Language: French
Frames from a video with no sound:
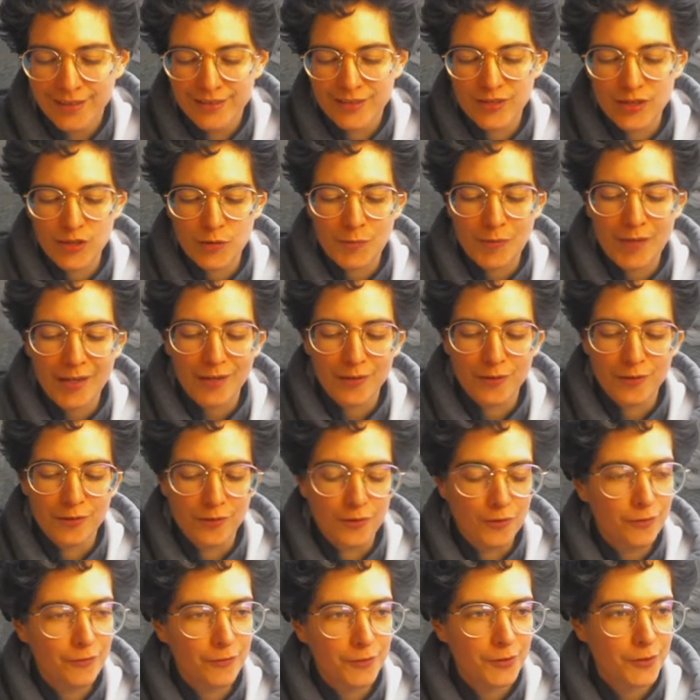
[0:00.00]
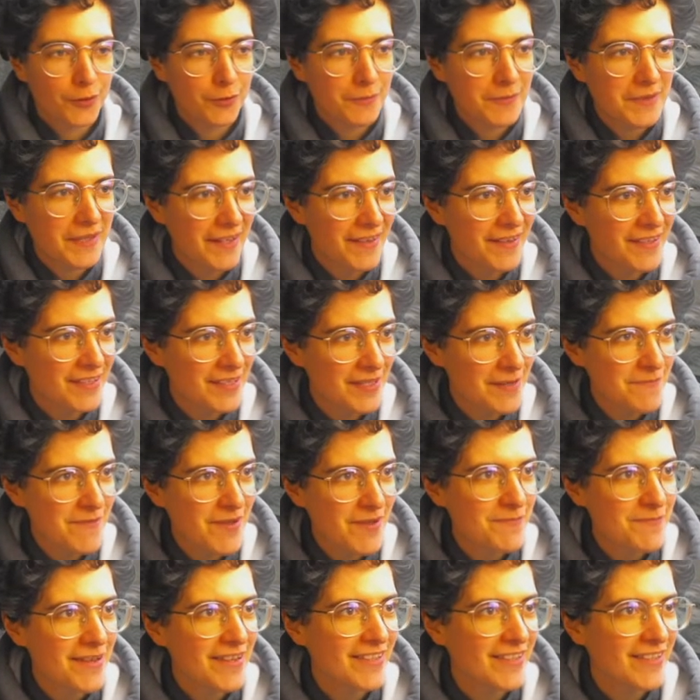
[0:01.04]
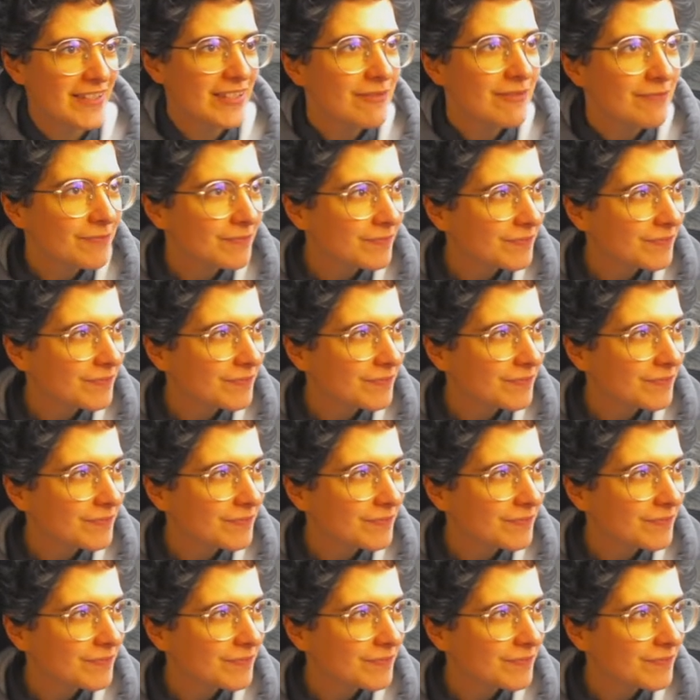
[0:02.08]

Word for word: J'espère que, votre week-end s'est bien passé.